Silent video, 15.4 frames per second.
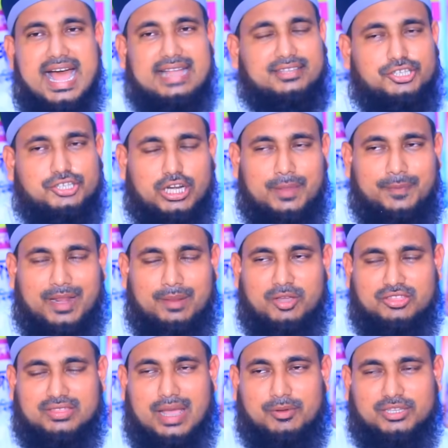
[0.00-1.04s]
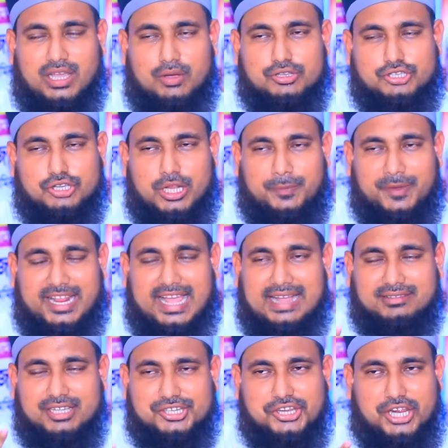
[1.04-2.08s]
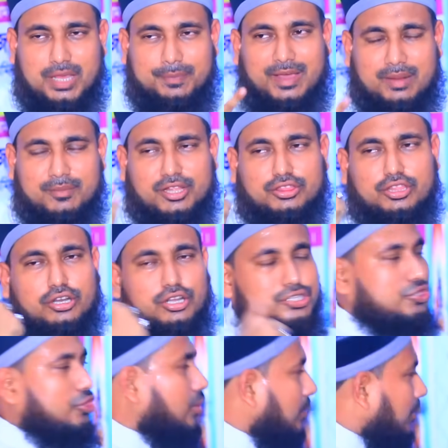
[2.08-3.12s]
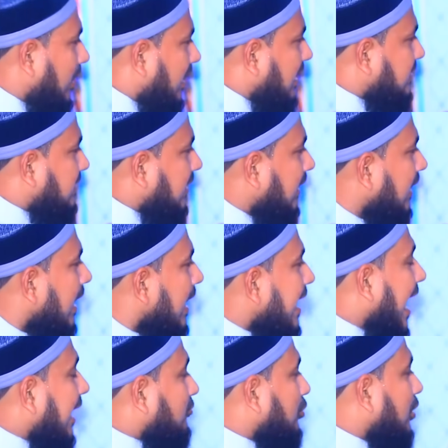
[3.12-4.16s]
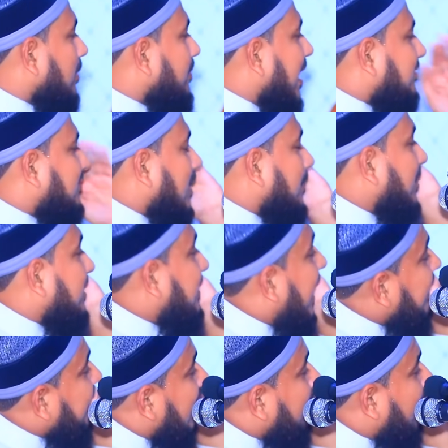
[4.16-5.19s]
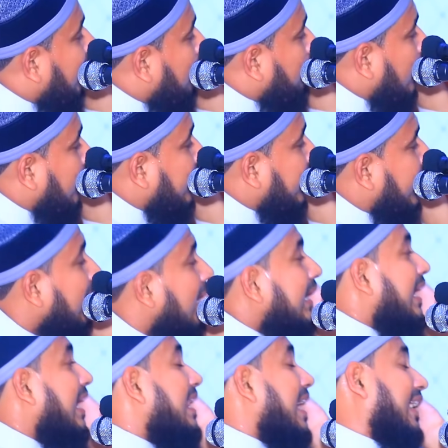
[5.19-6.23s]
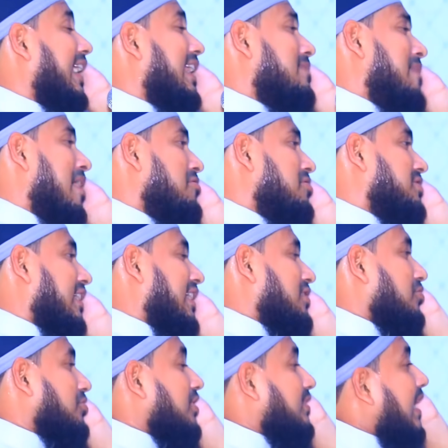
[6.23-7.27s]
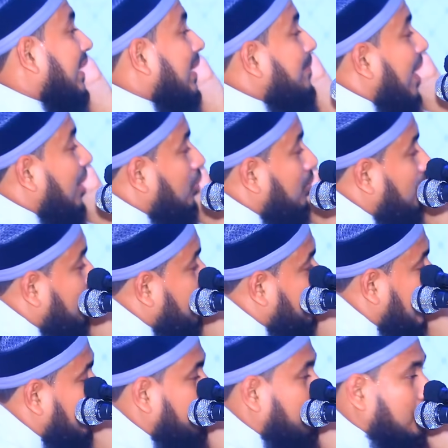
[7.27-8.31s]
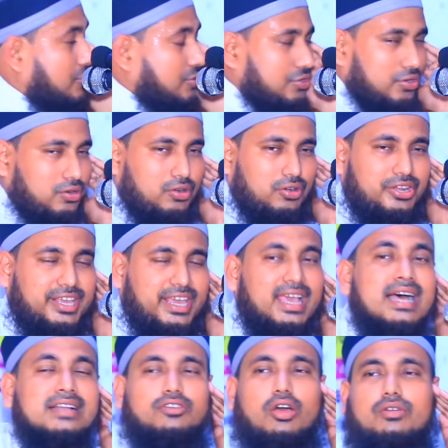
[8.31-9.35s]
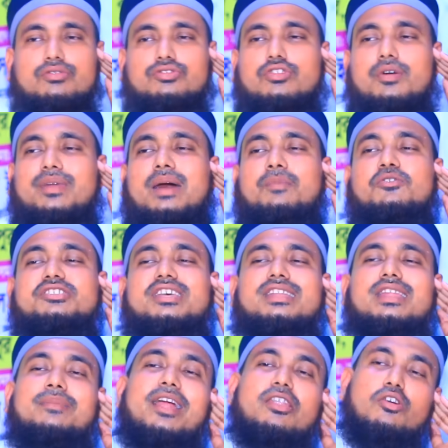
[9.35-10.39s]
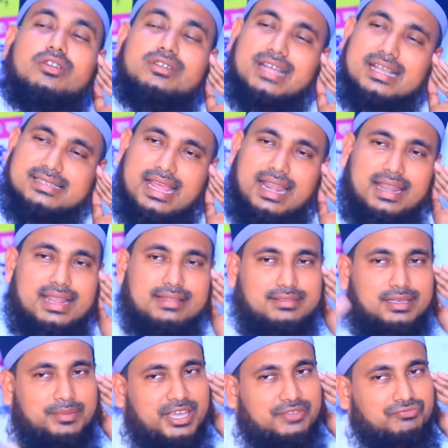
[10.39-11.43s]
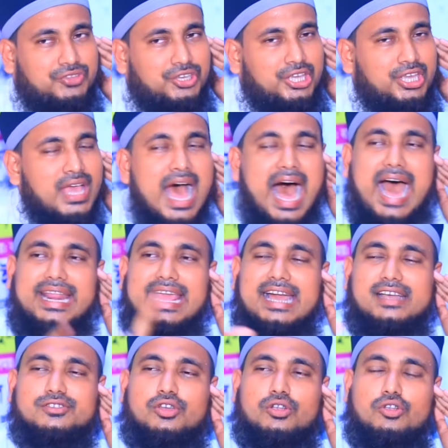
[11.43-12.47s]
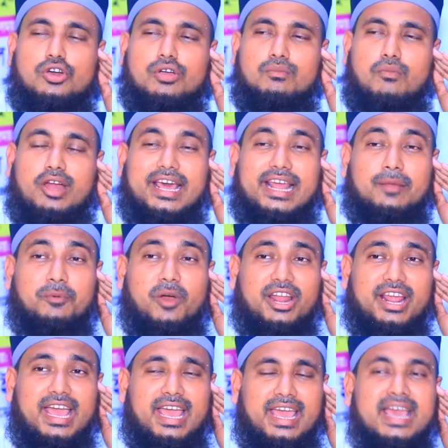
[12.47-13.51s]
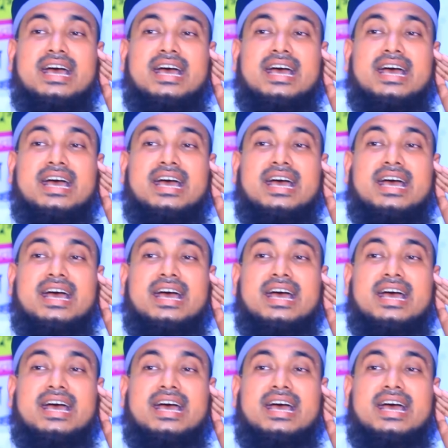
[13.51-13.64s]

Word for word: হাদিস শরীফের মধ্যে আবু দাউদ শরীফের হাদিস শরীফের মধ্যে রসুল বলেছেন একজন ব্যক্তি বিদায় নেওয়ার পরে এলাকার মানুষেরা যদি তাকে ভালো বলে সাব্যস্ত করে তখন তোমরা বুঝে নেবা লোকটা জান্নাতি ব্যক্তি আর একজন লোক মরার পরে